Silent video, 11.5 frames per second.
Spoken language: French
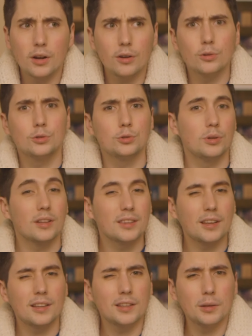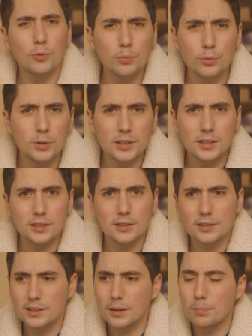alors que je suis un très très bon public,
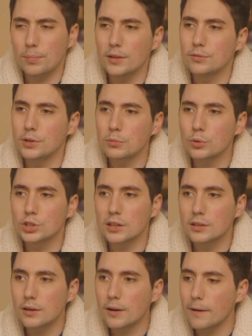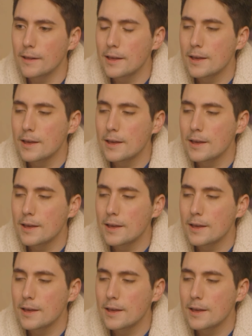il y a plein de films que j'adore.